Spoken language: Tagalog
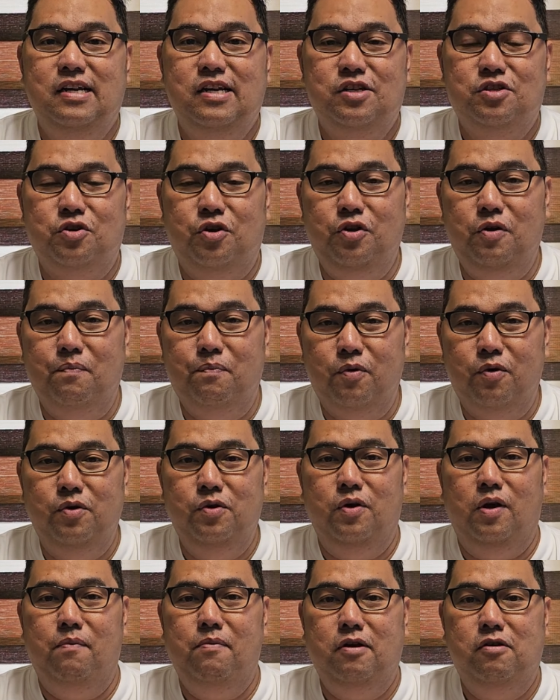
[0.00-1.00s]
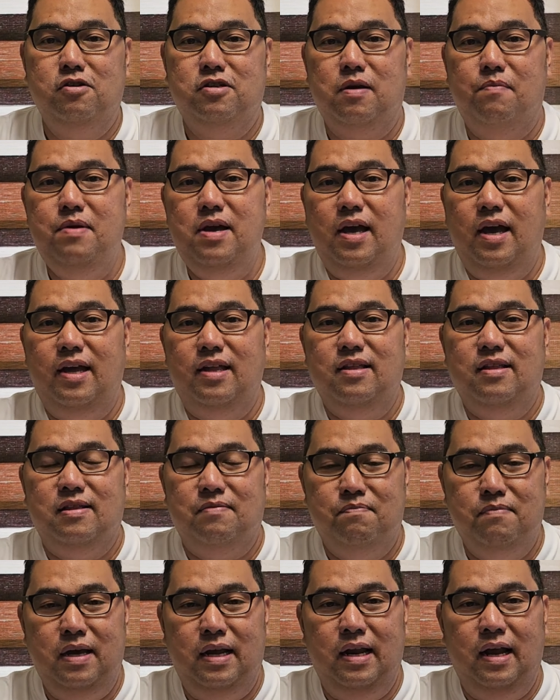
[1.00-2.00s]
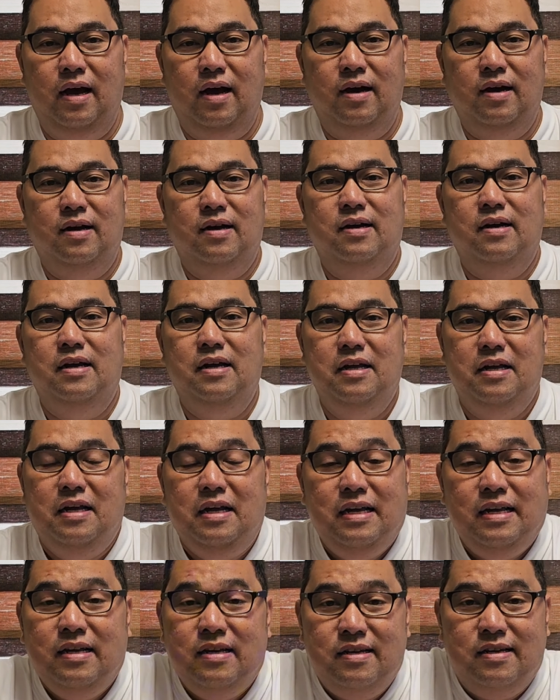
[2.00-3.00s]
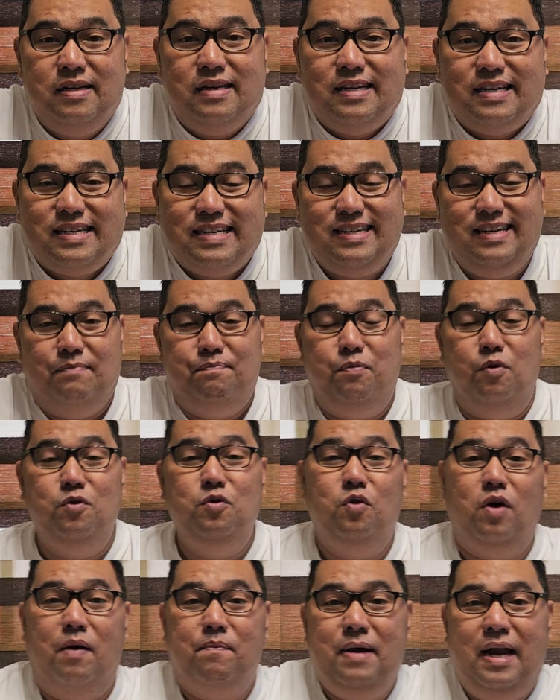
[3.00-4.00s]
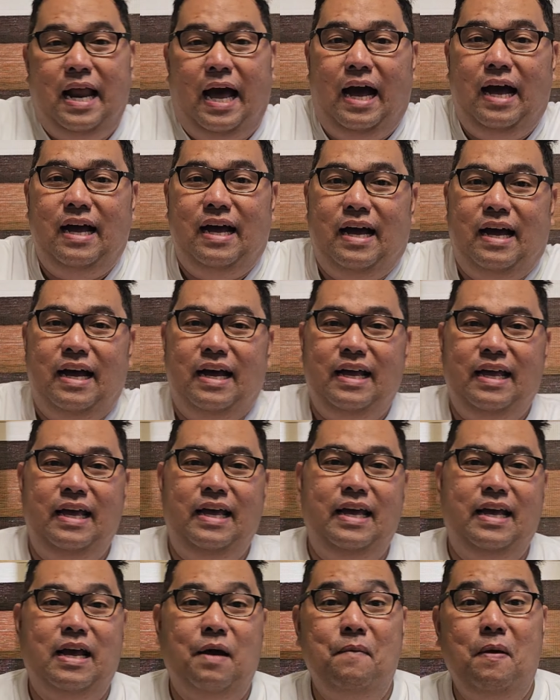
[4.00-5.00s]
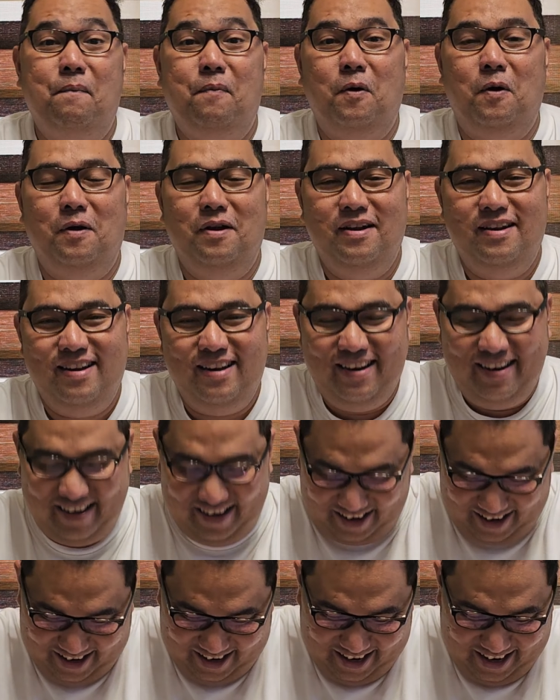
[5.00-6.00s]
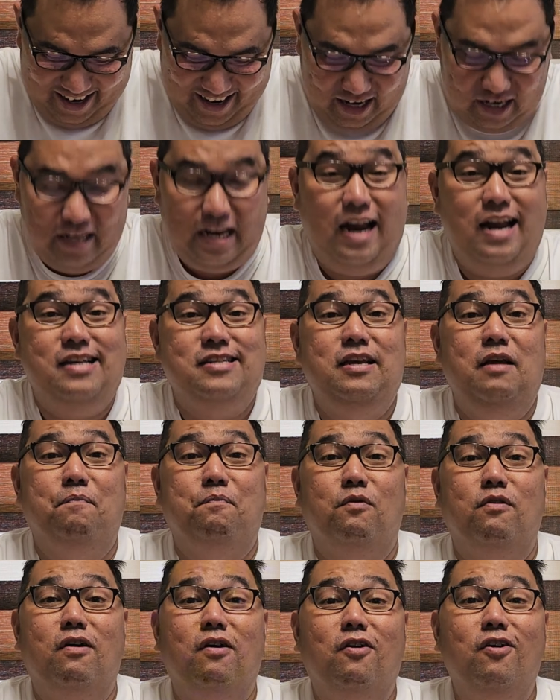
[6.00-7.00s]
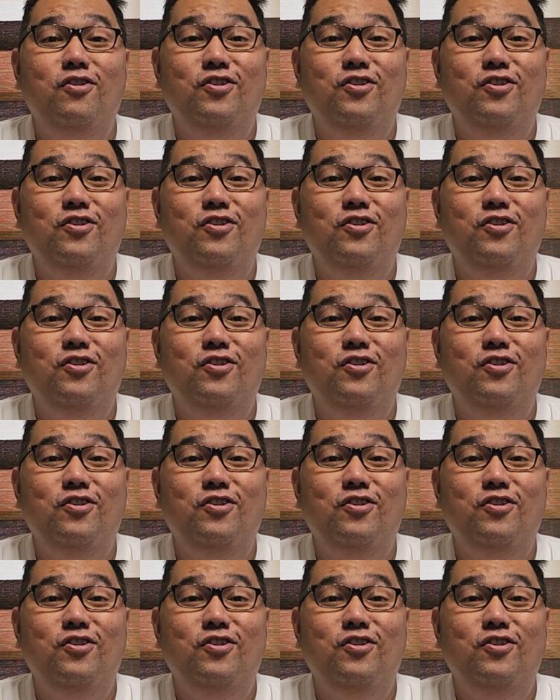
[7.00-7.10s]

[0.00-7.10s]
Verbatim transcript: So, yun po yung ibig ko sabihin bilang punong abala eh, kami po Nalasing po ako